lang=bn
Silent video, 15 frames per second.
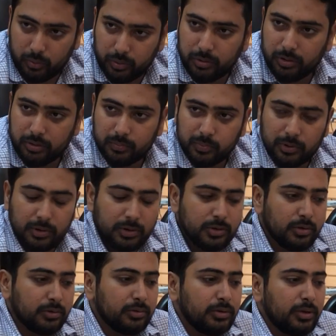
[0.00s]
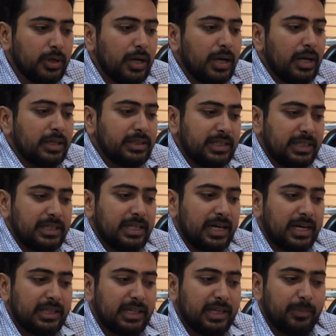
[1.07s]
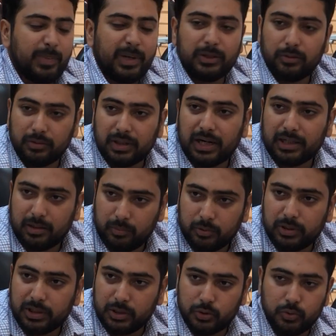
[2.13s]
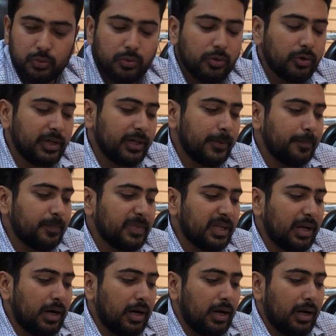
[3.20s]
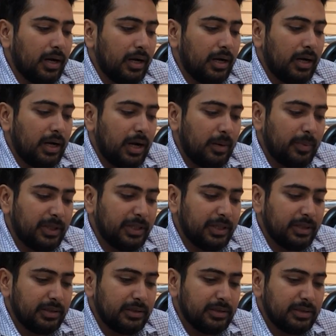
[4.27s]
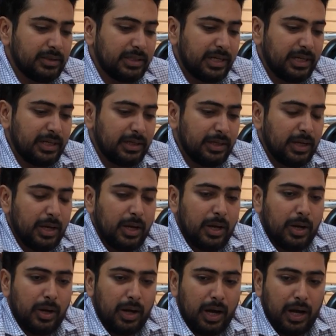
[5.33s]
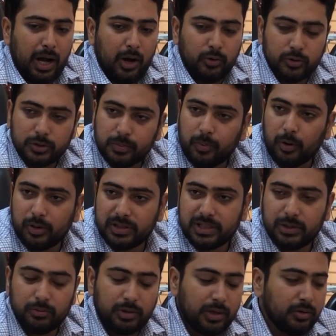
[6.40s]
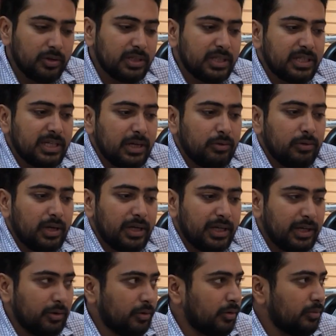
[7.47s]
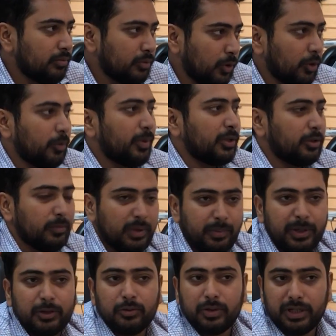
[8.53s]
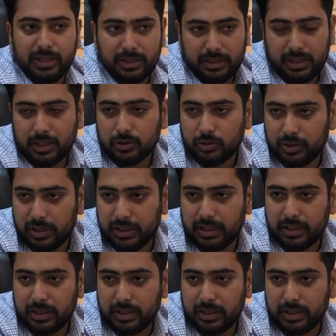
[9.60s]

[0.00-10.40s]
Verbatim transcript: উন্নয়ন প্রয়োজন সেই জায়গা থেকে বেতন কাঠামো থেকে শুরু করে আমাদের যেই হাউস পলিসিগুলো রয়েছে সেগুলো নিয়েও গণমাধ্যমের ভিতরেই আসলে